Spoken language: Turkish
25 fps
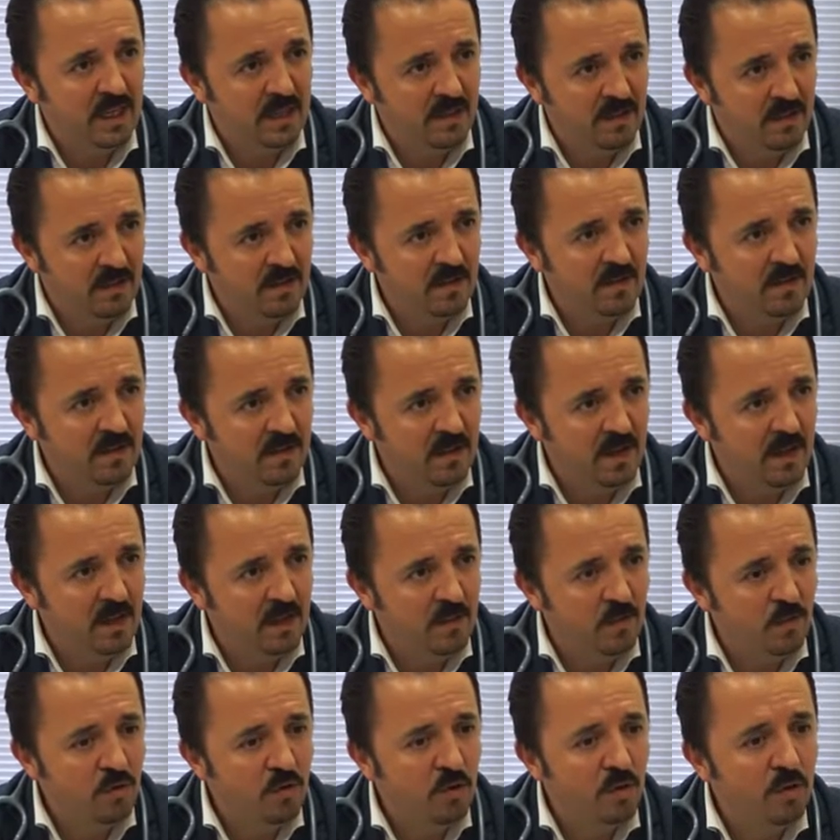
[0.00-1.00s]
etkisi
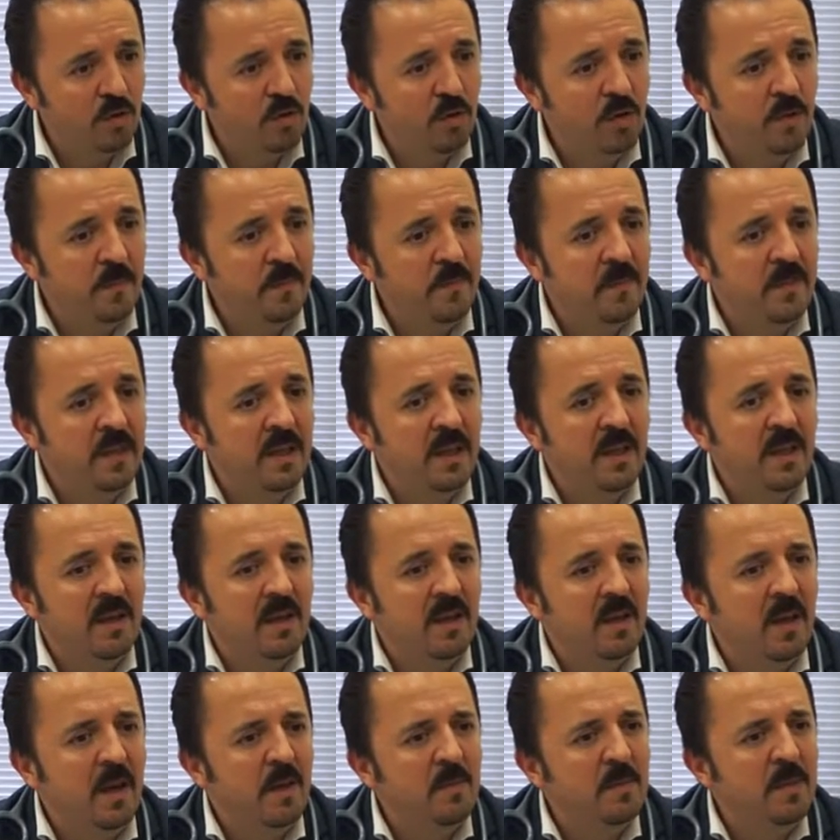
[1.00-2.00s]
sağlamış oluyor.
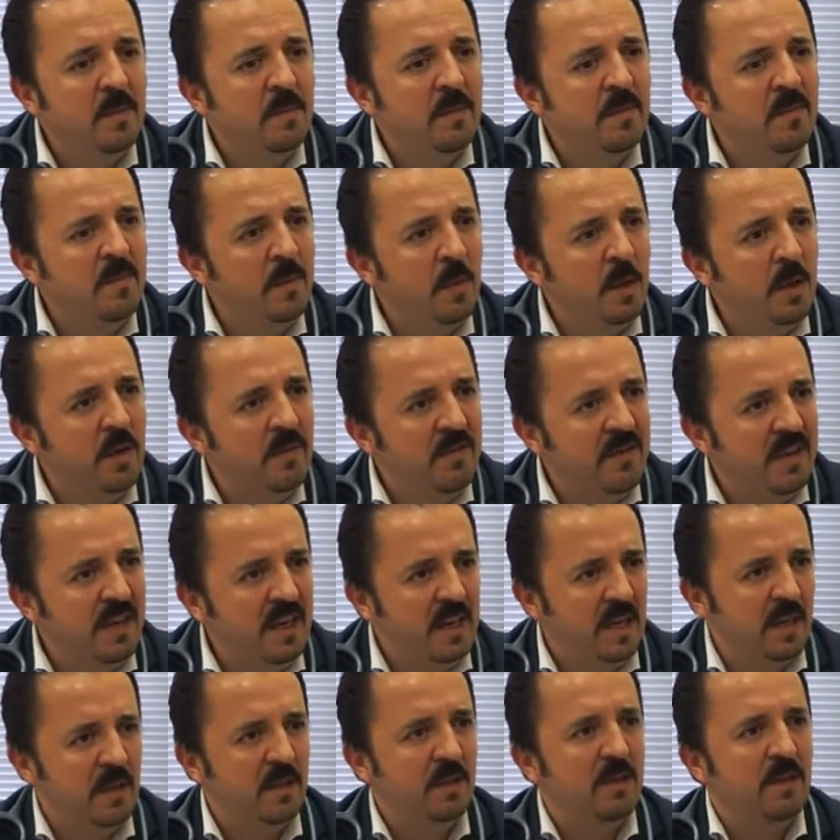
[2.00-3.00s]
Hem de bir böyle
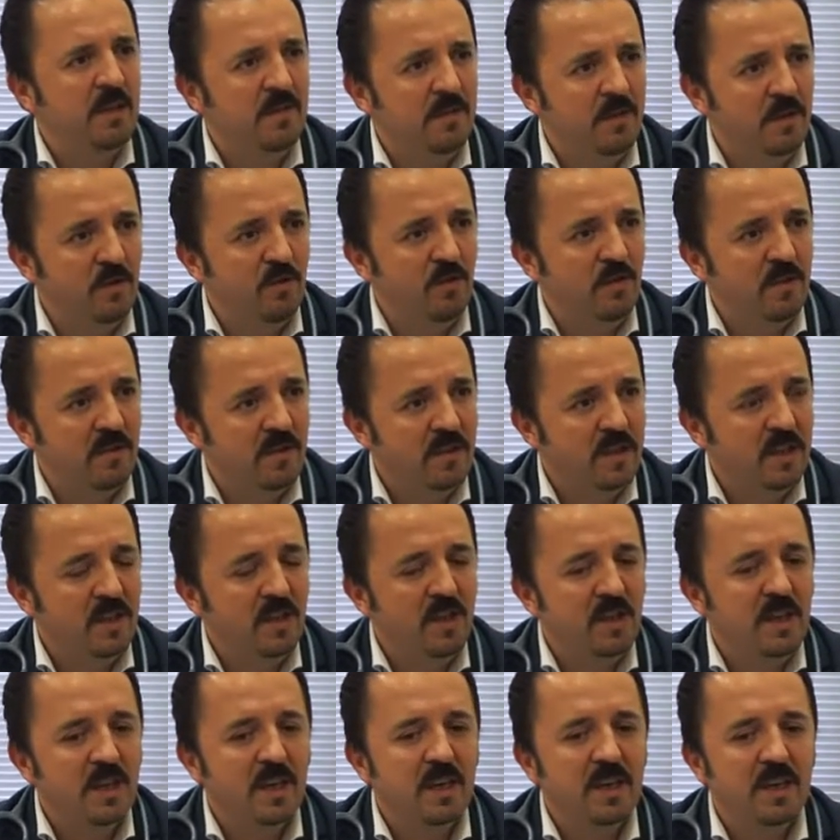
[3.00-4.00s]
ferahlık da veriyor insana
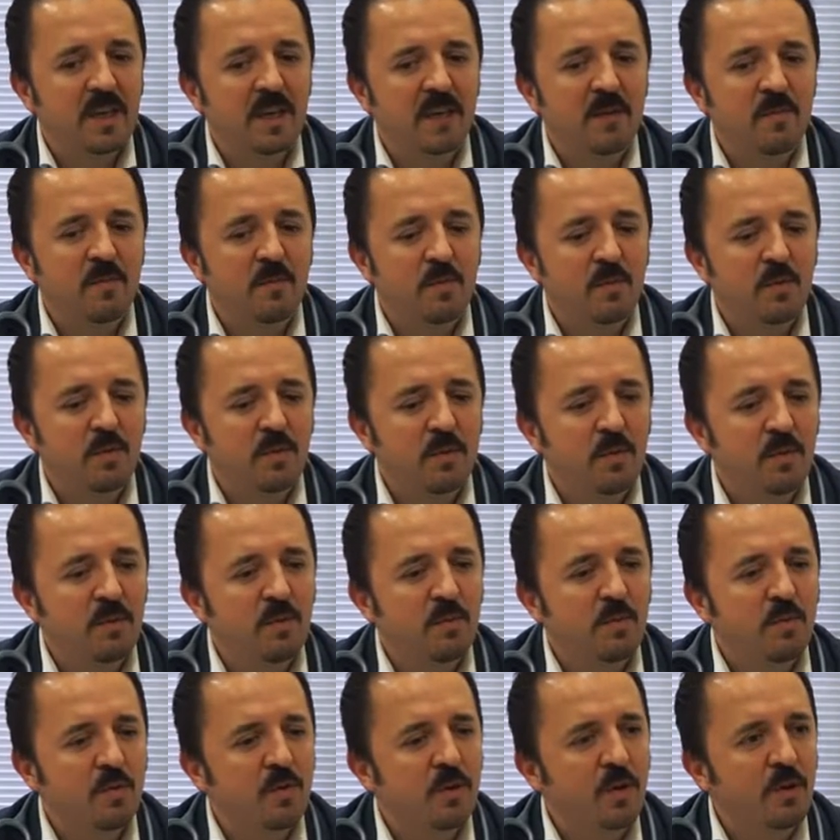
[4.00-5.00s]
içerken.
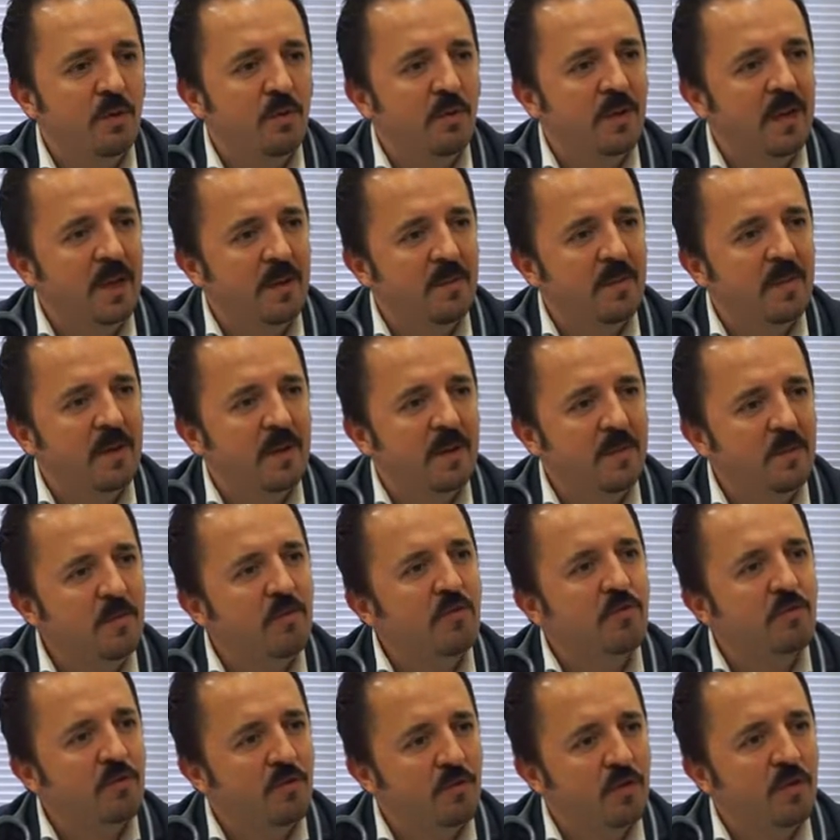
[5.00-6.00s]
Bu, bu da önemli ama
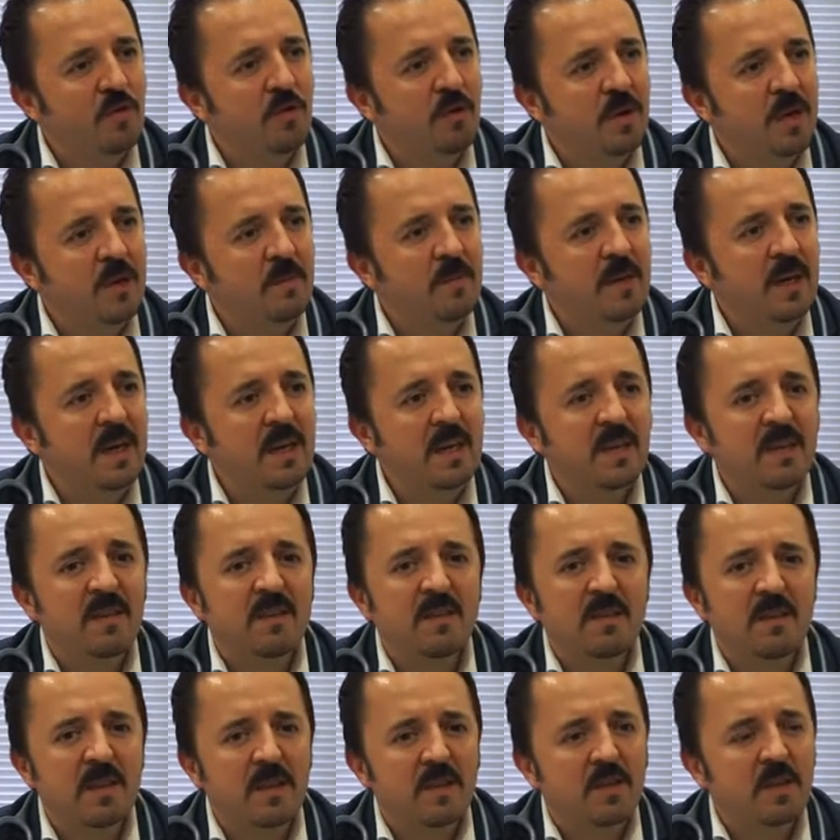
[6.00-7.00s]
su çok önemli.
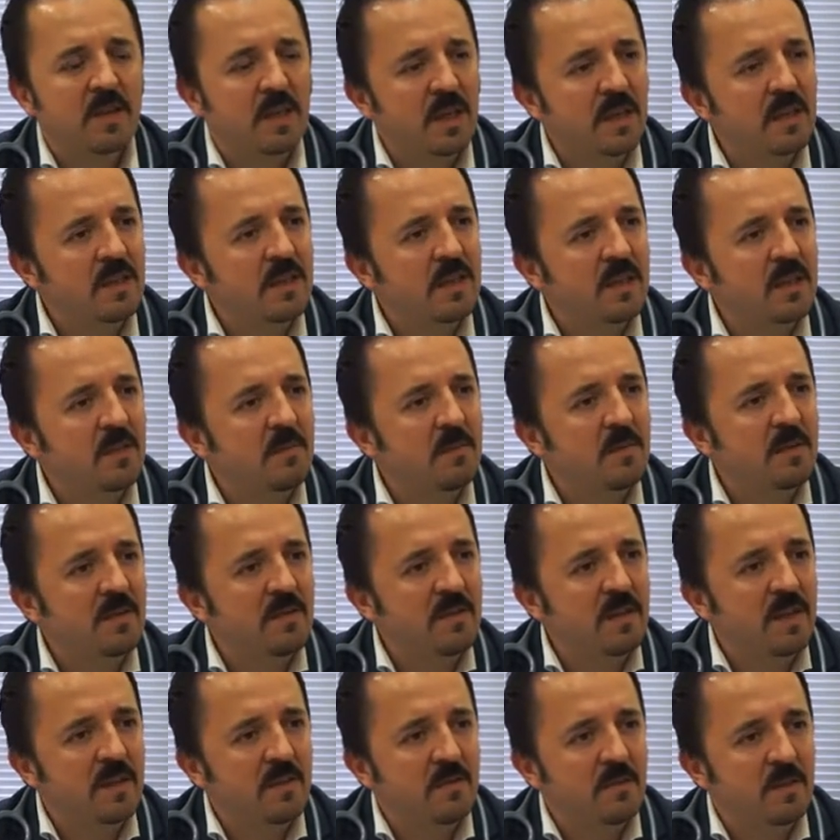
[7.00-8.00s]
Herkesin alışkanlık
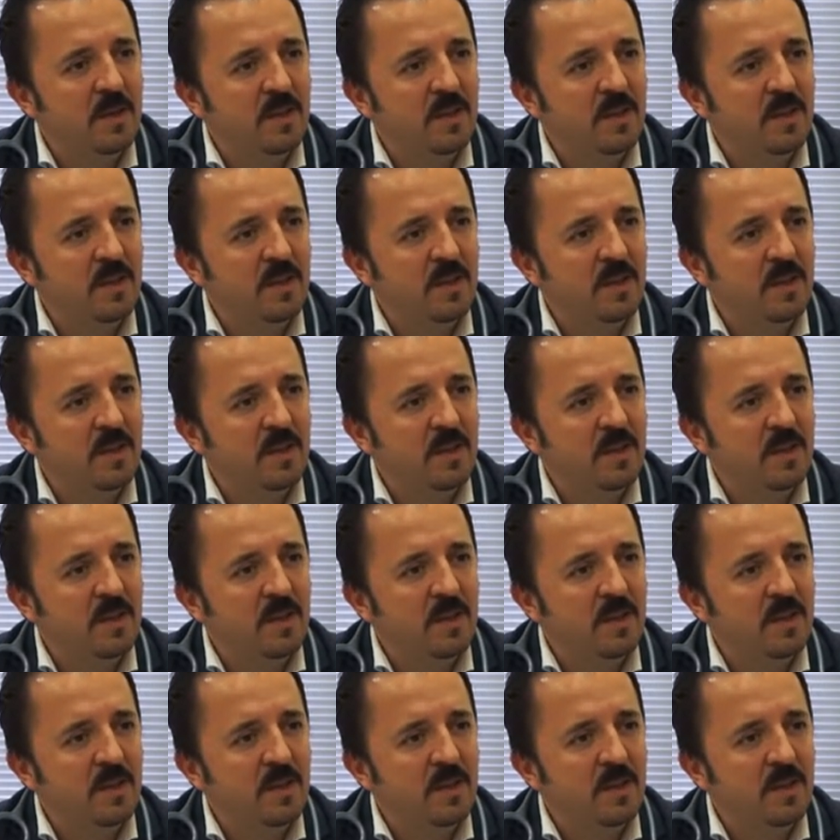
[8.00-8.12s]
edinmesi lazım